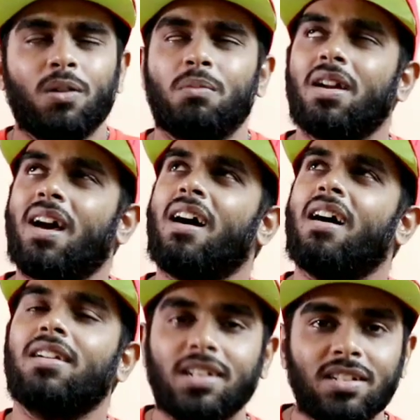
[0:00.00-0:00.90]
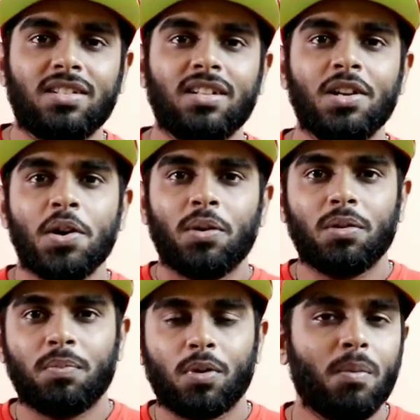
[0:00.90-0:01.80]
ரொம்ப நாள் கழிச்சு
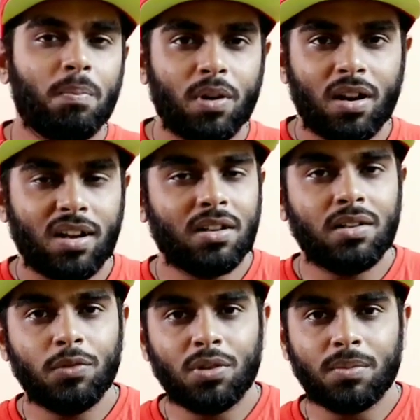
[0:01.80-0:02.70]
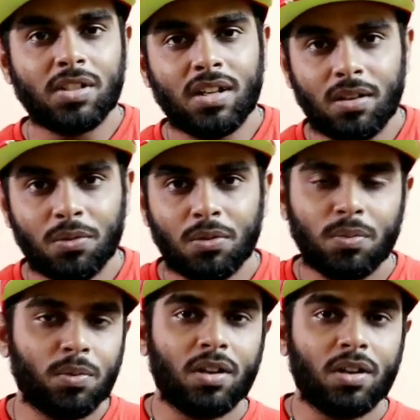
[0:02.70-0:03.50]
ஒரு ப்ராப்பரான ரிவ்யூ நம்ம சேனலில் கொடுக்க